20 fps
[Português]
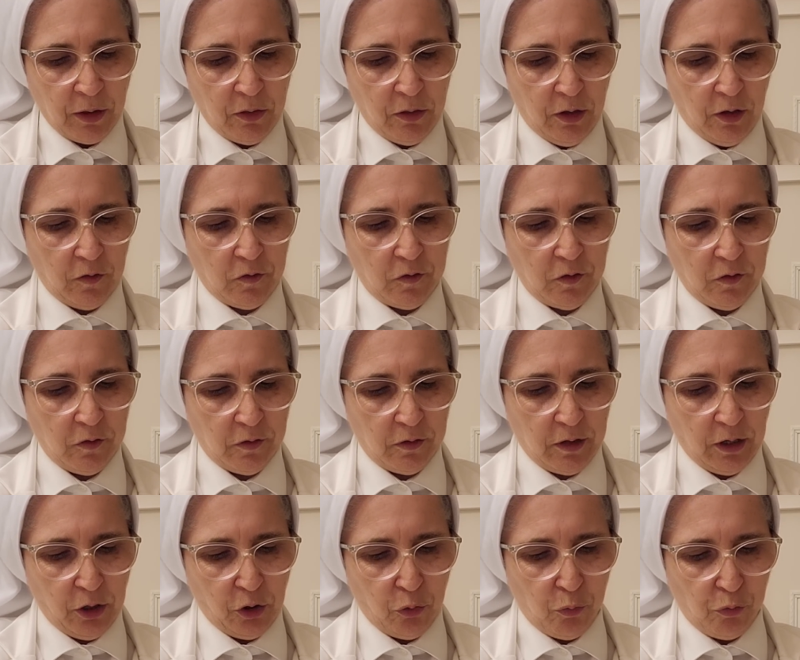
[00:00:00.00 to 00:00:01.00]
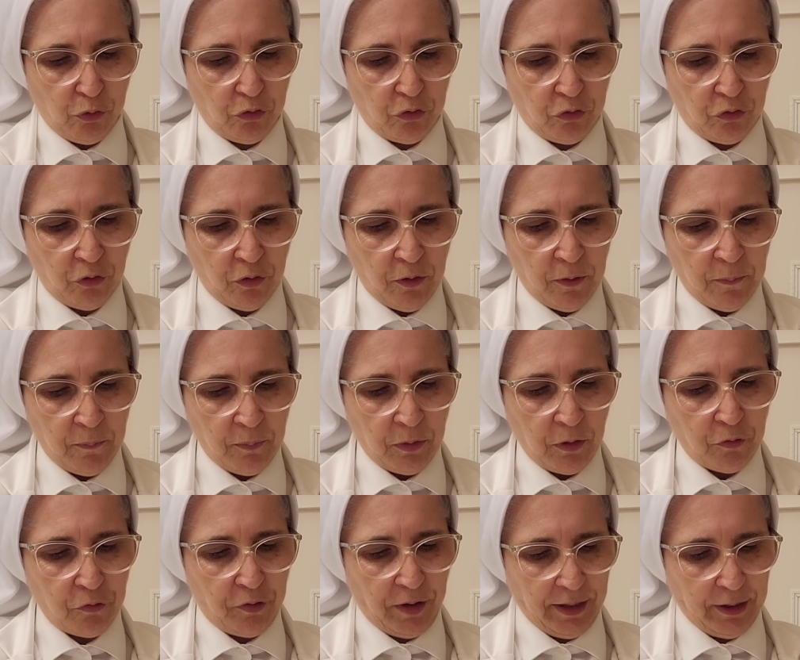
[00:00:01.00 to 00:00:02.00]
nesses termos.
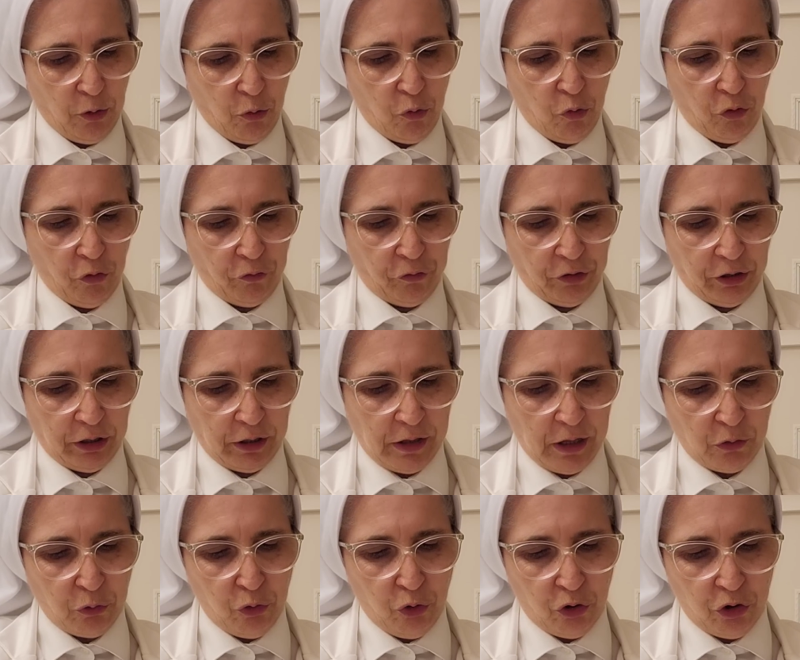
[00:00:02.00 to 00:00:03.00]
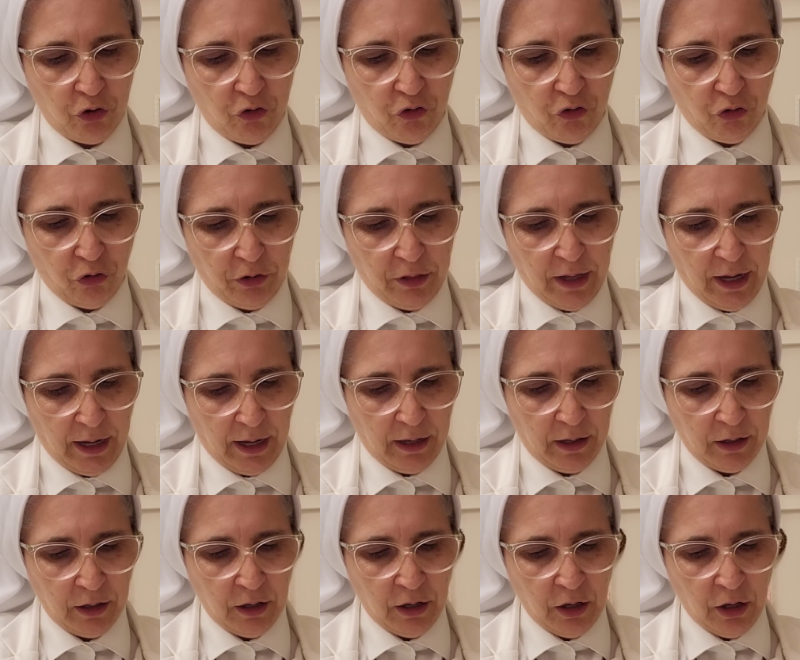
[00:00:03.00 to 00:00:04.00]
Fala ao governador de
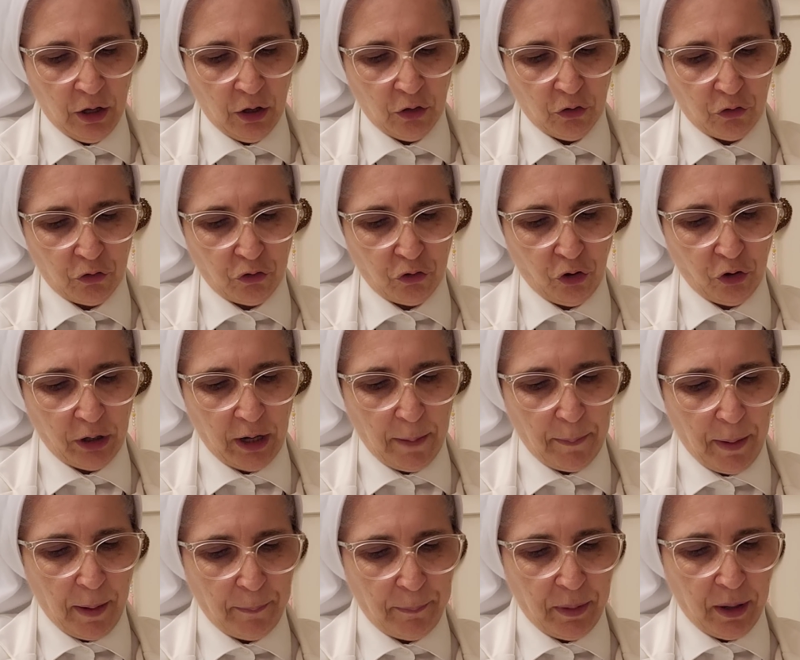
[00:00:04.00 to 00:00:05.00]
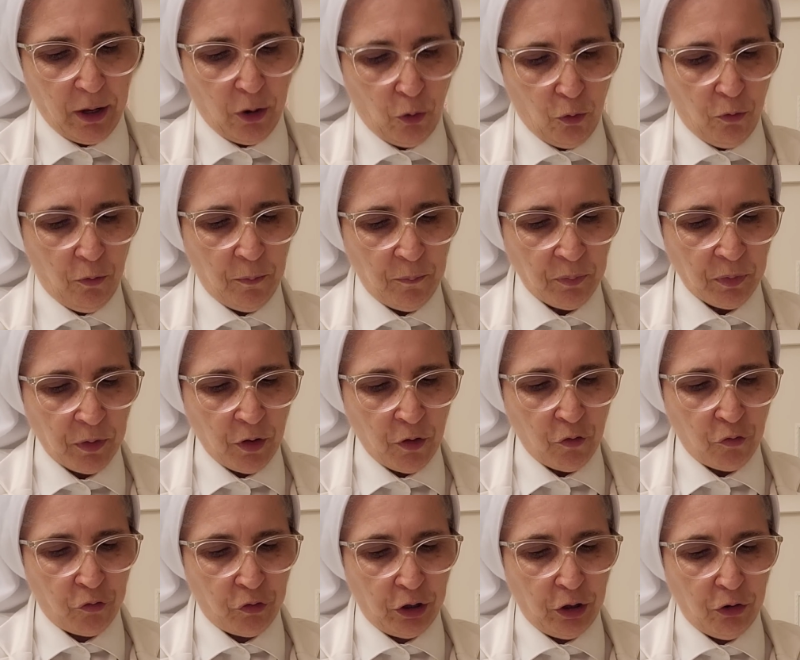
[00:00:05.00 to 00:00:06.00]
Judá, Zorababel,
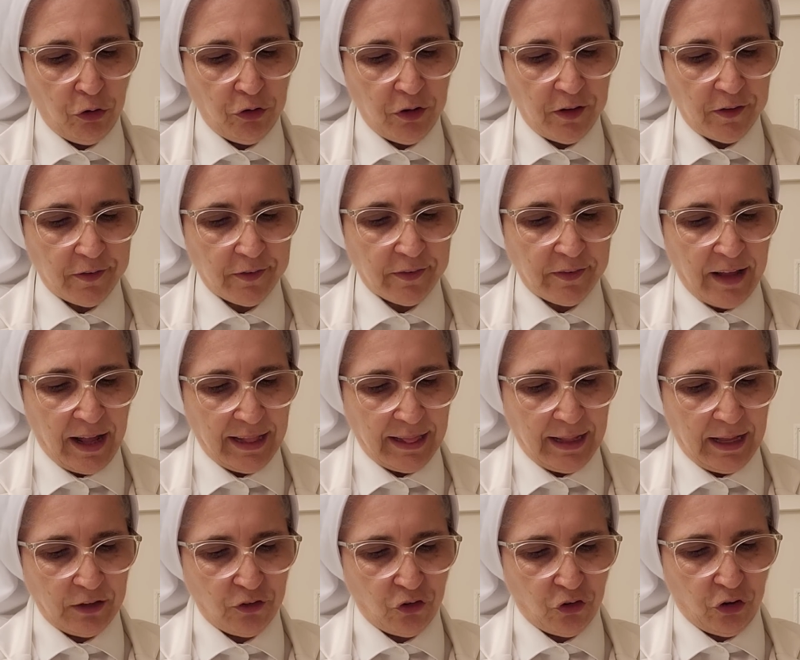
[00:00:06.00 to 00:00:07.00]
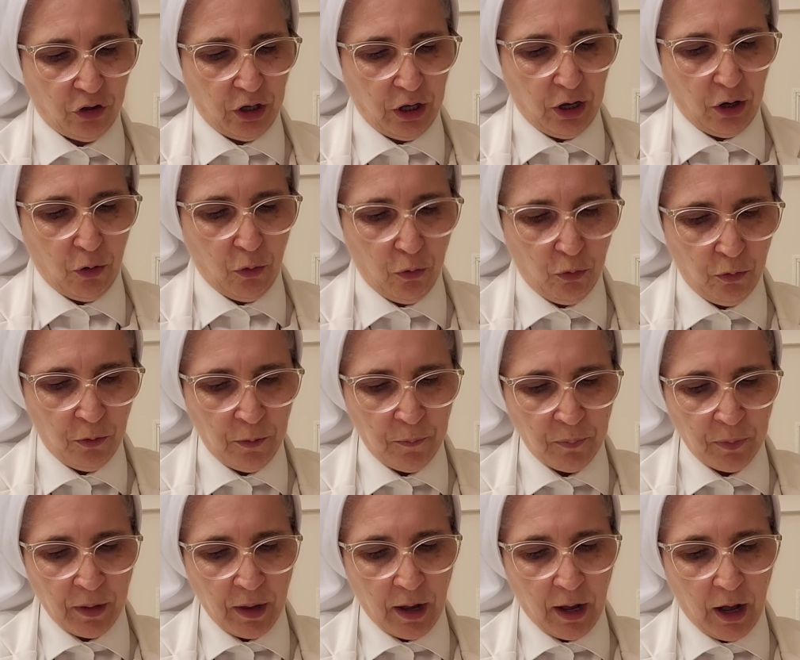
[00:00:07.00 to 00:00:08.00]
filho de Salatiel,
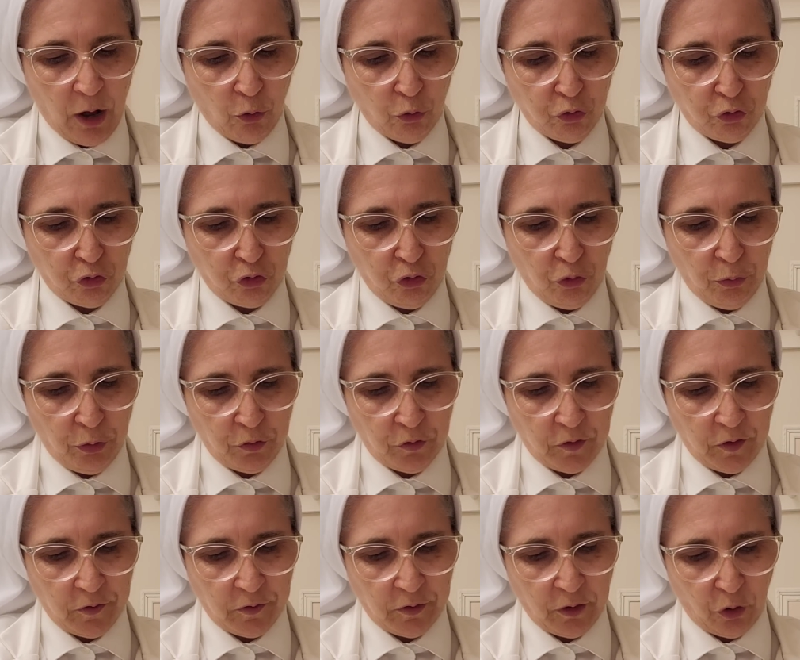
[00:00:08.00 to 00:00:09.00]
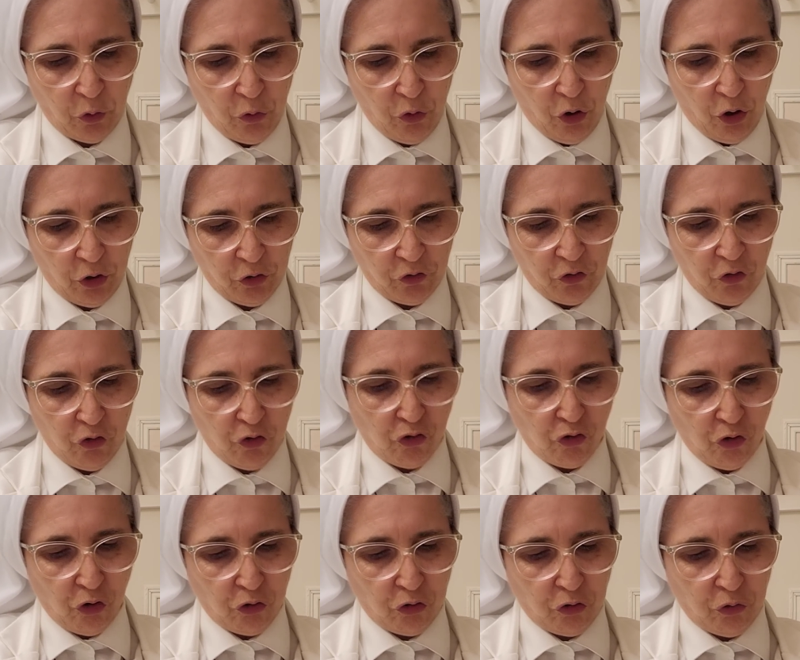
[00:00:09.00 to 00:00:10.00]
ao sumo sacerdote
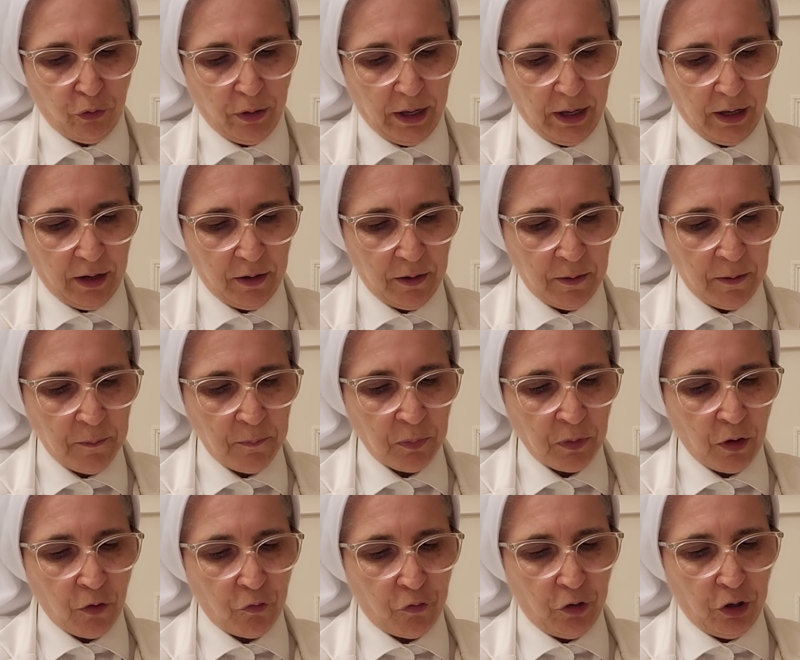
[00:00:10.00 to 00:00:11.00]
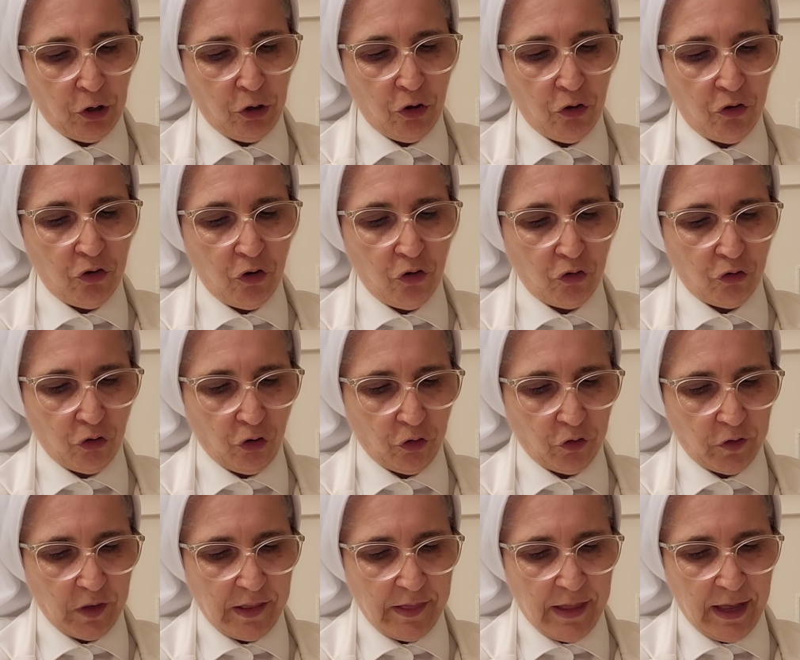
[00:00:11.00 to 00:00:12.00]
Josué, filho de
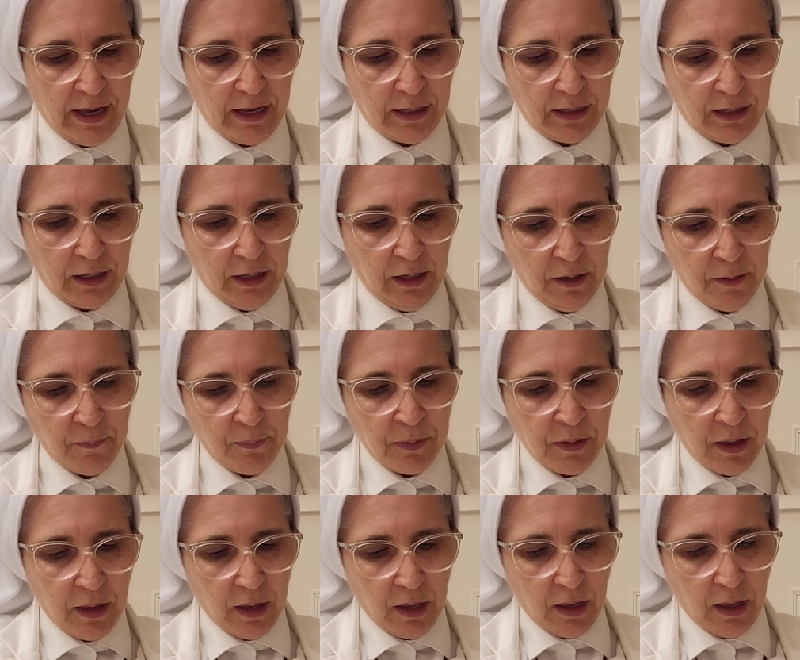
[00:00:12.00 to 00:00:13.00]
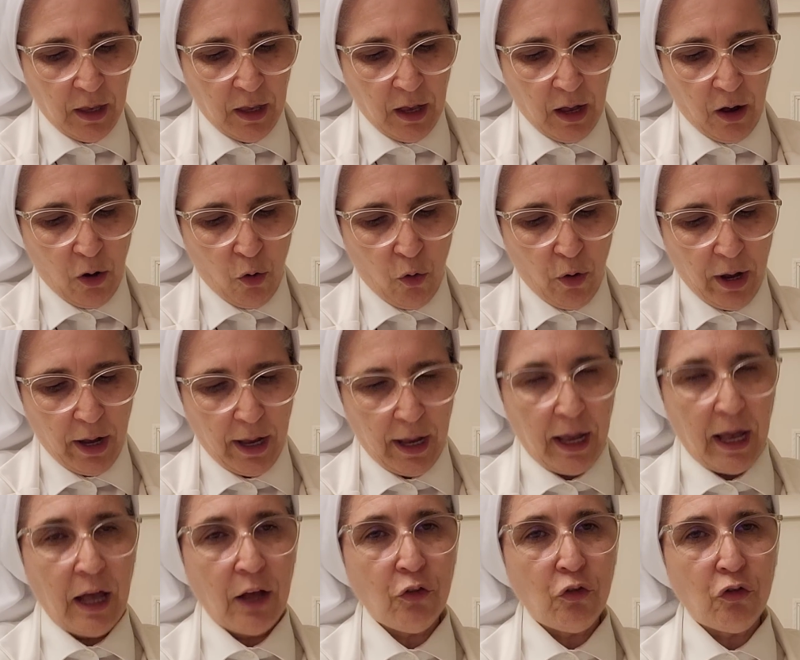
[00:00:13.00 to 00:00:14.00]
Josedeque, e ao
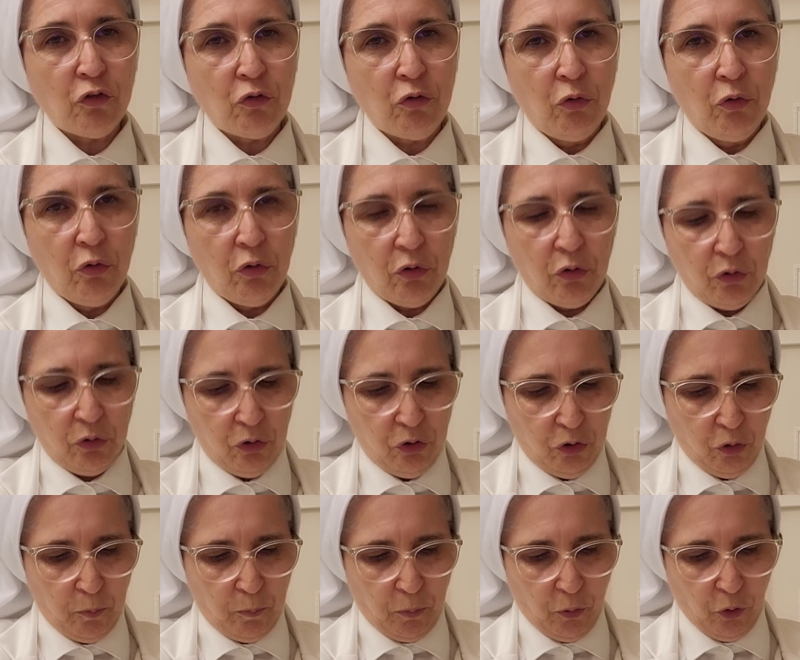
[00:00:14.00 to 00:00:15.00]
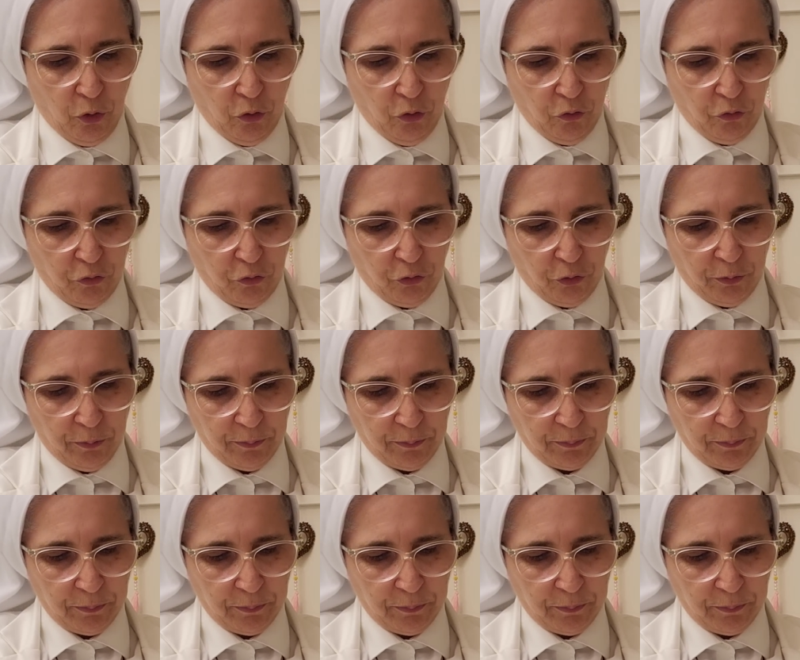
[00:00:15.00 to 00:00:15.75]
resto do povo.